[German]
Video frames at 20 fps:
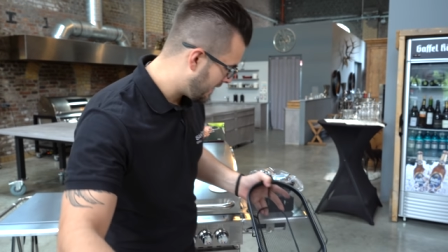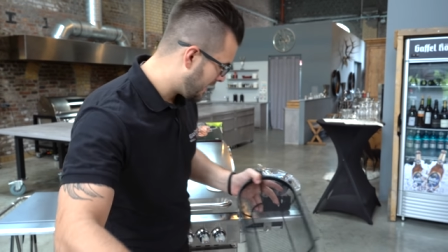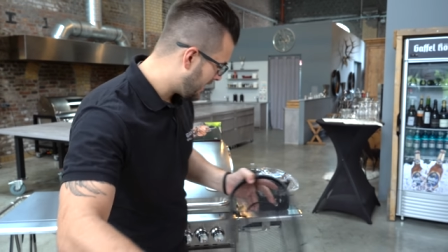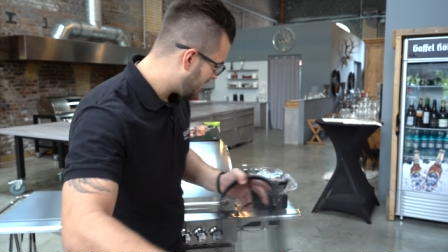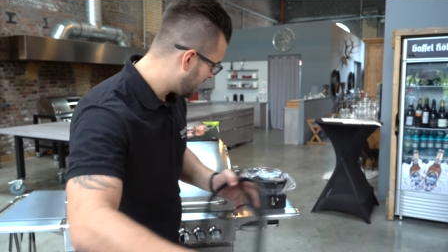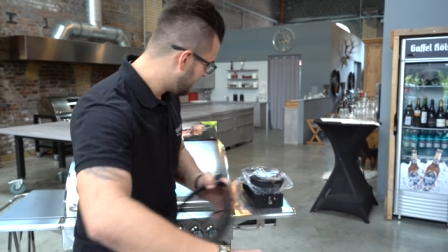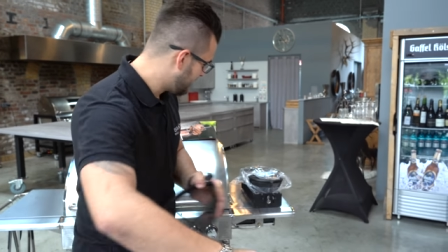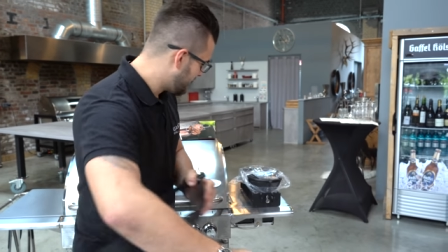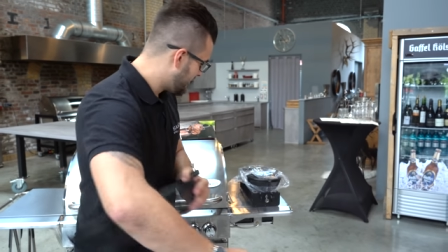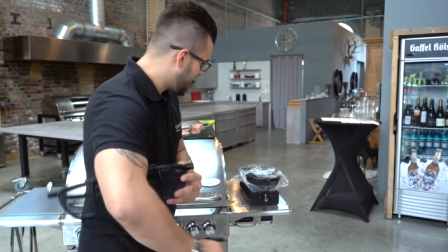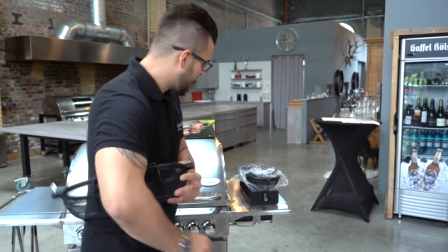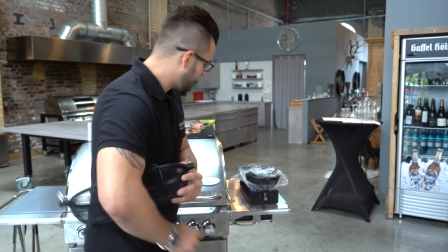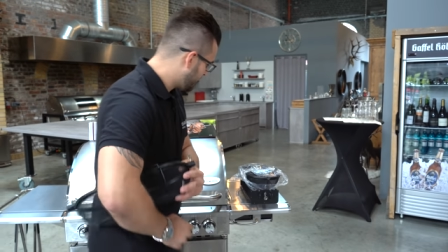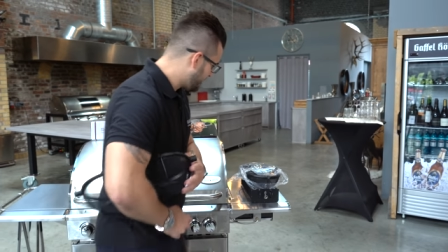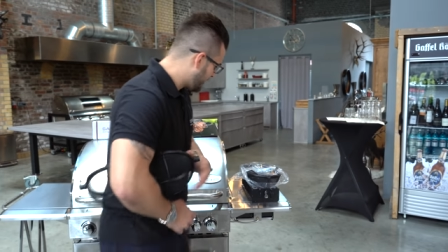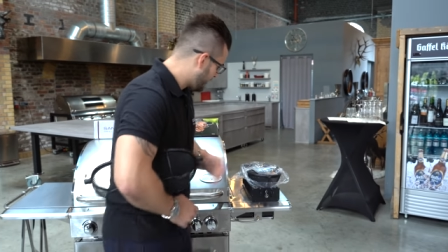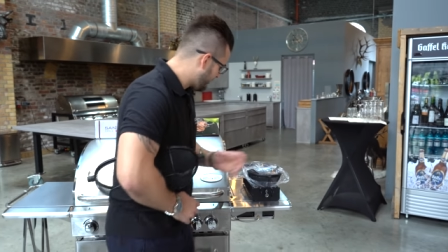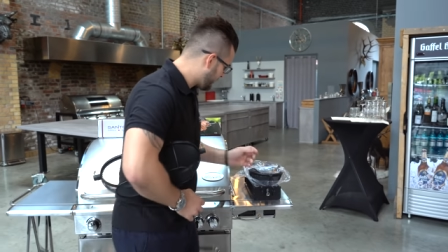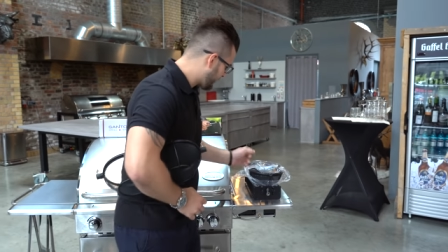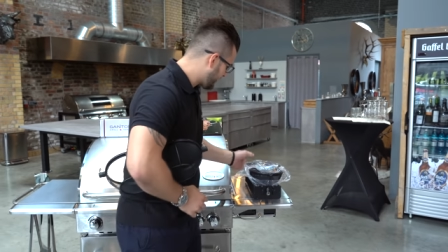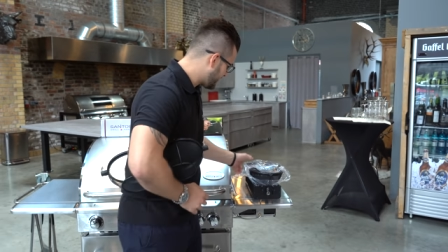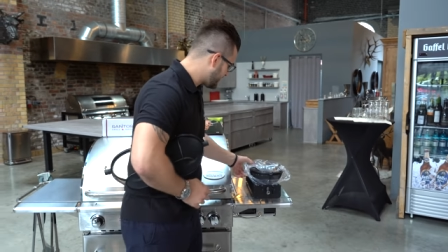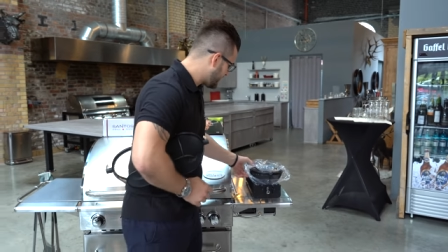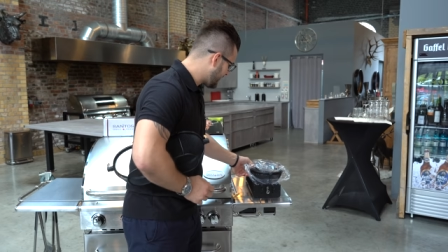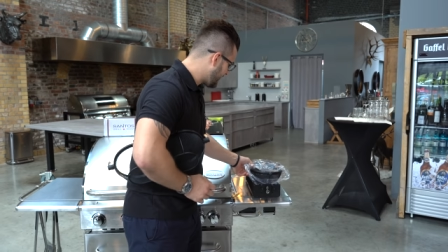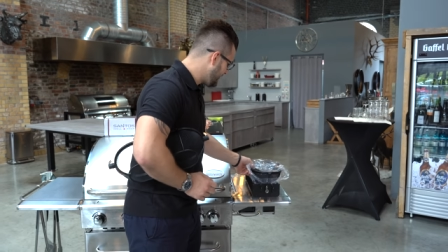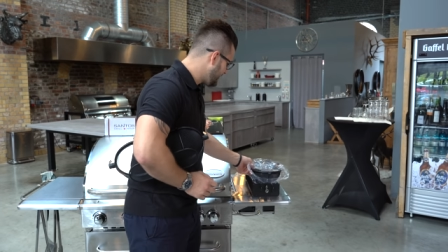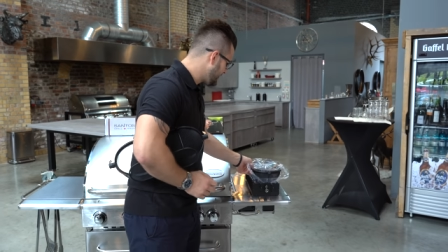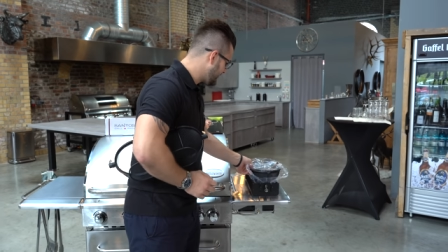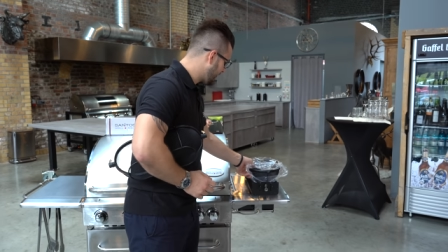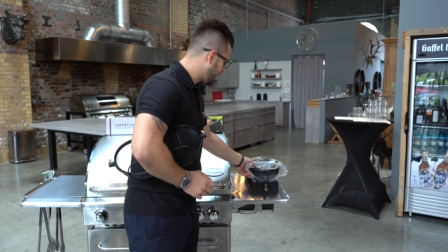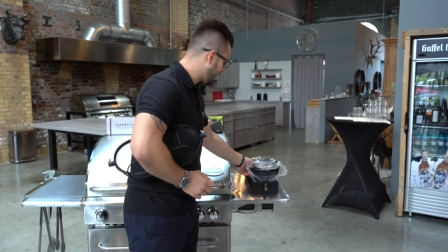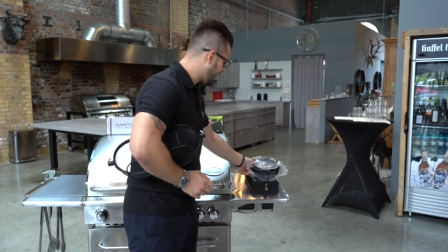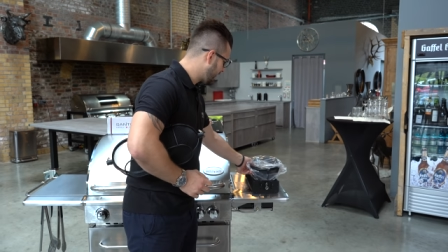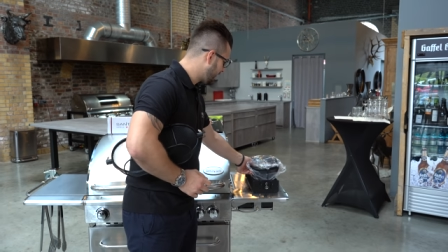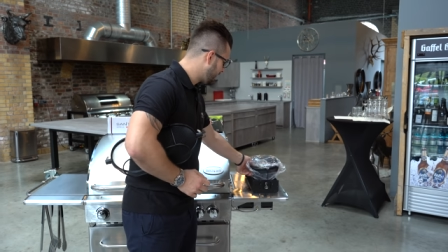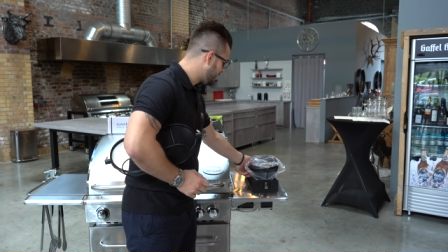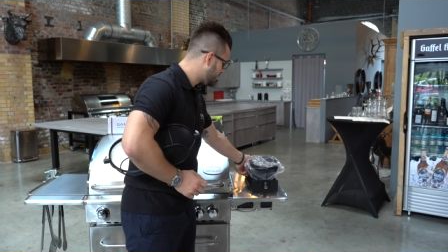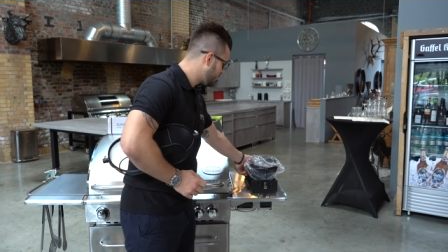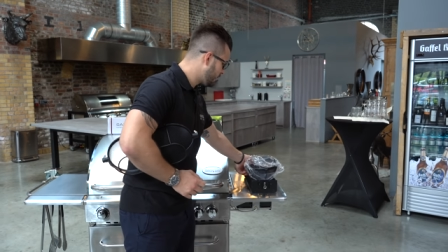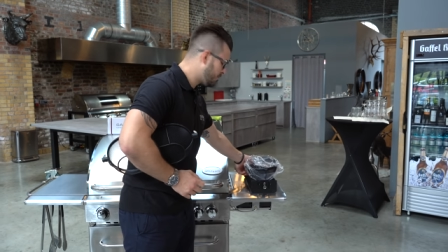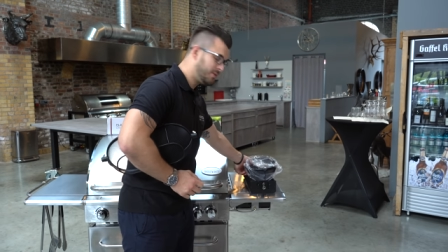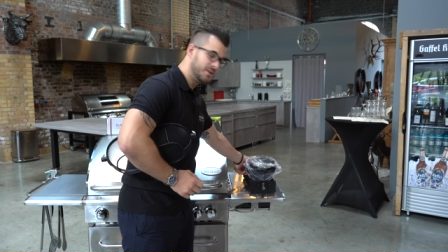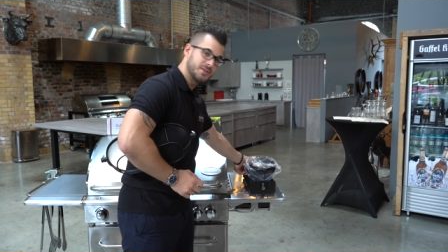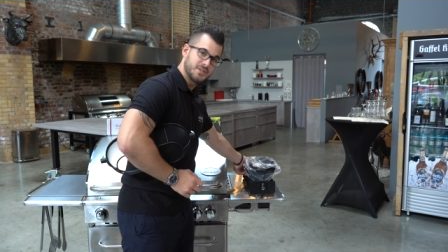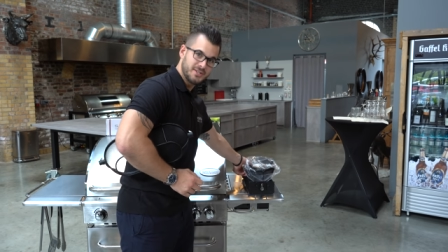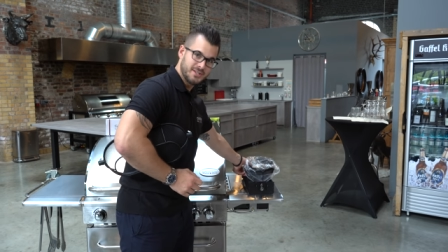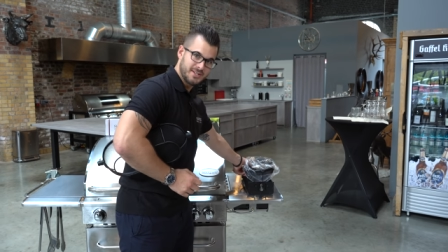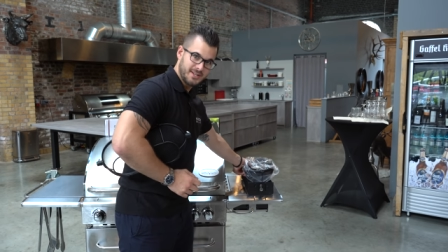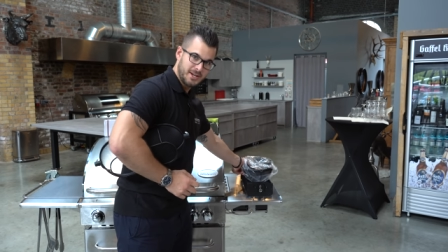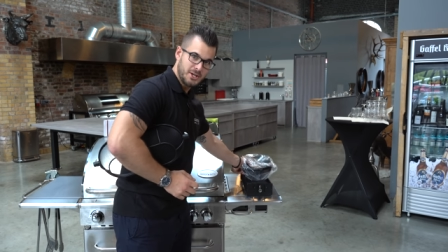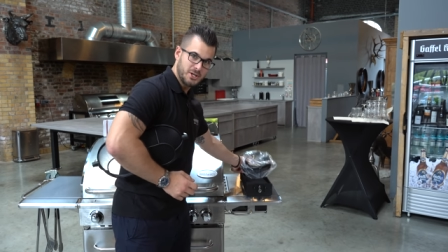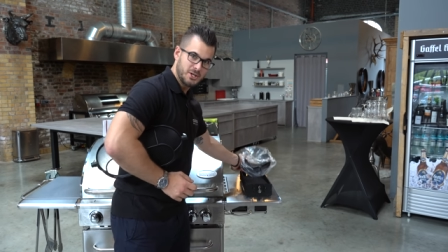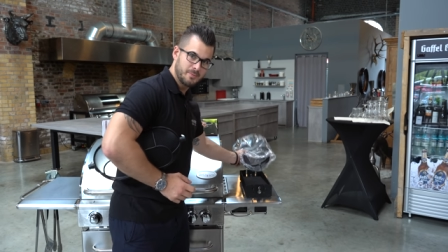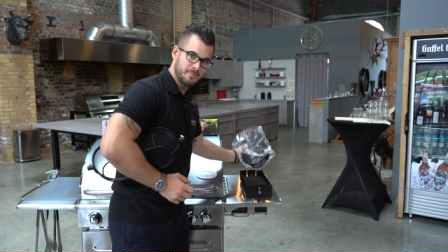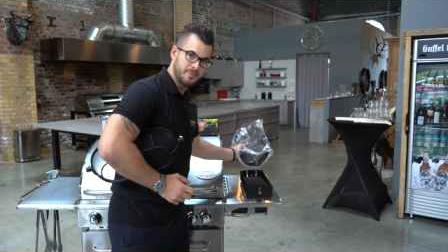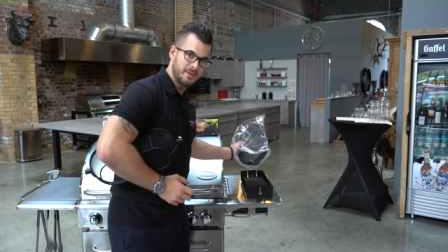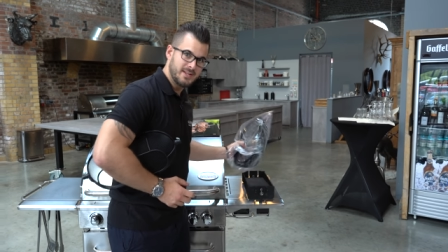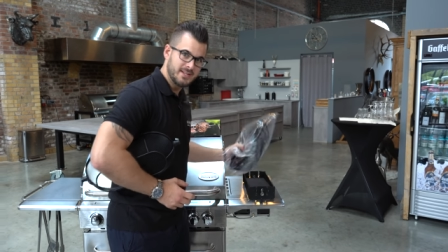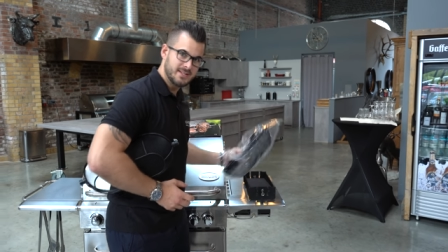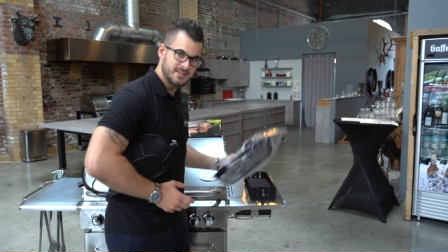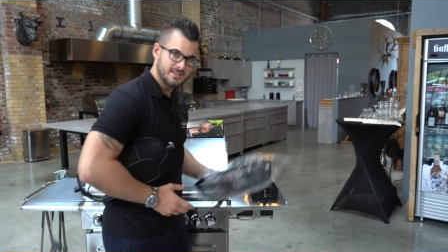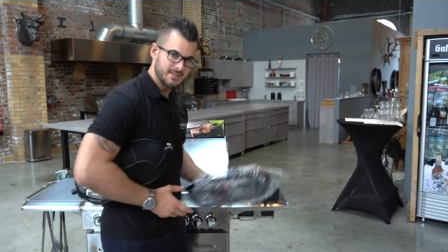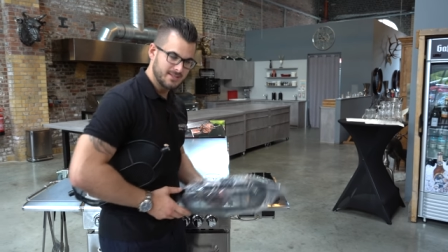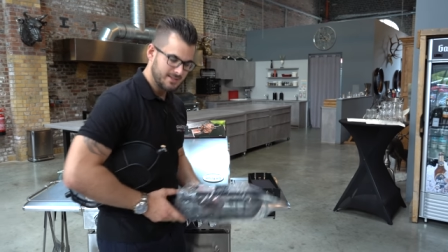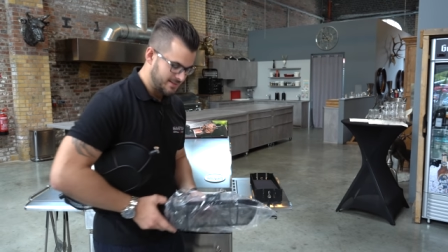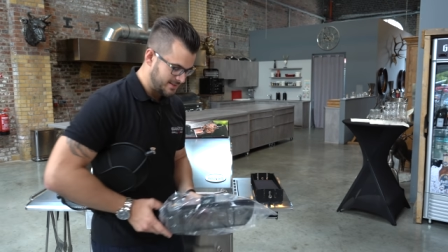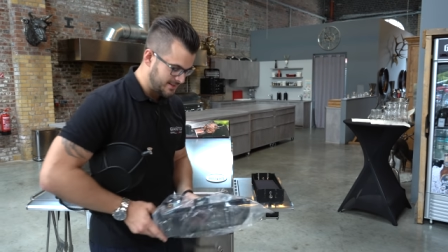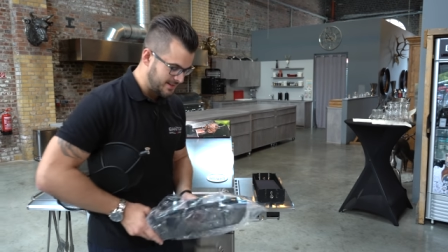alle oder fast allen handelsüblichen Drehspieße,